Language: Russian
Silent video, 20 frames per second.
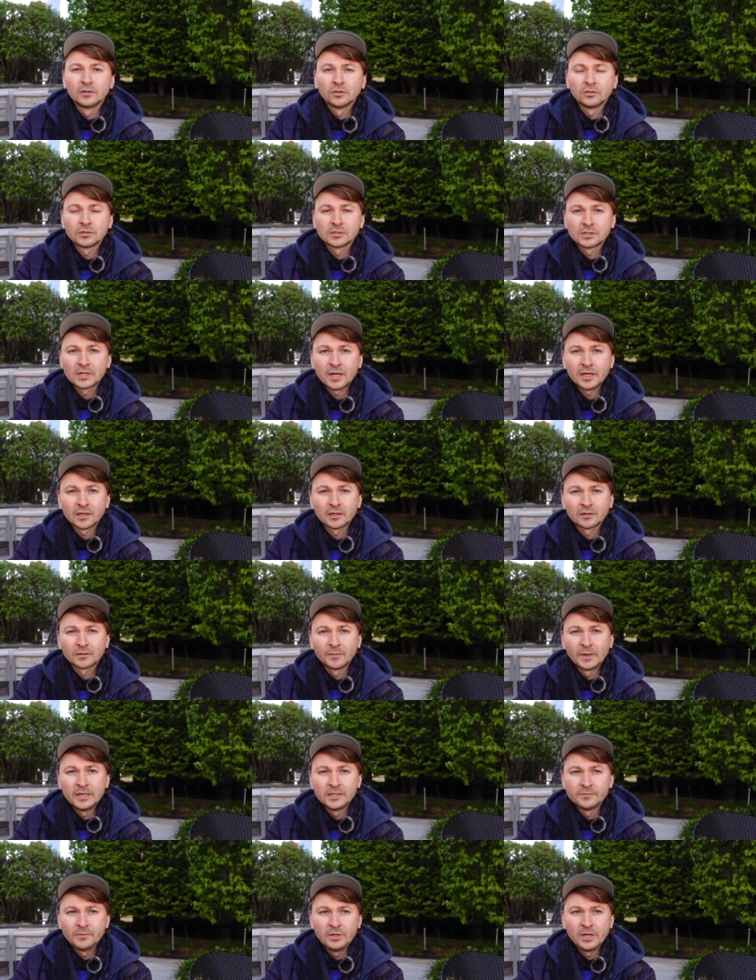тот знает
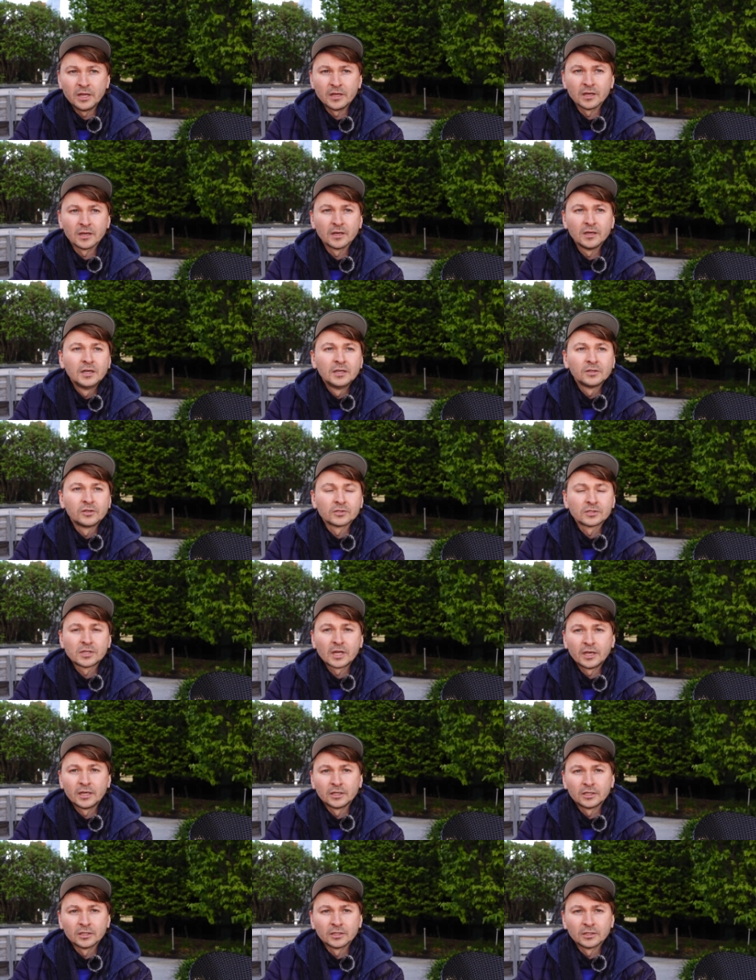мои изменения – тот
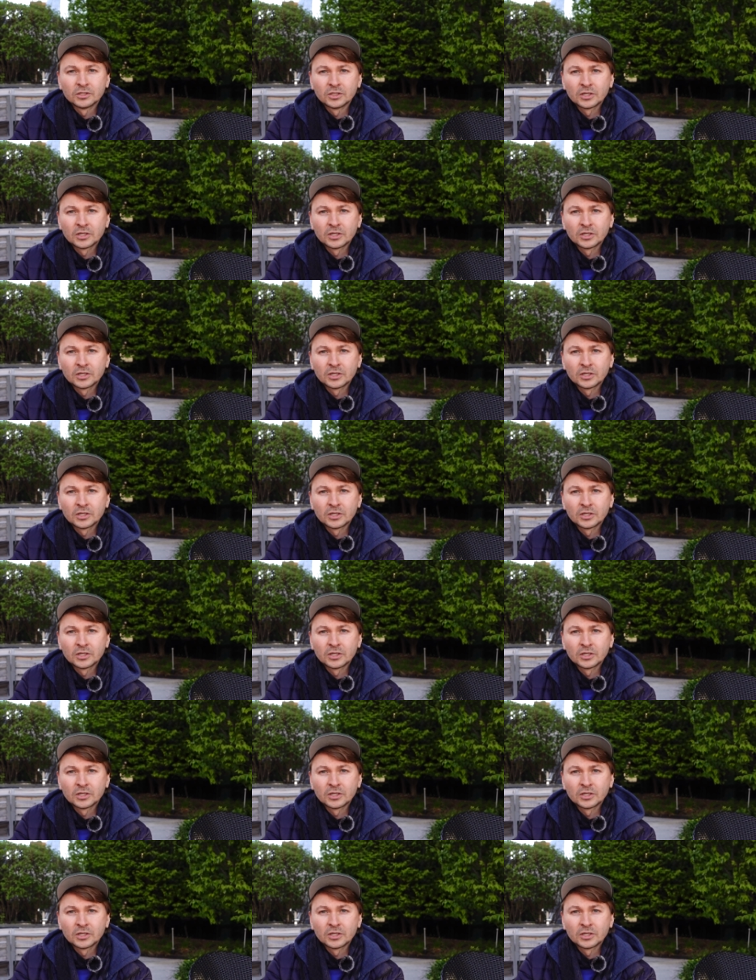знает,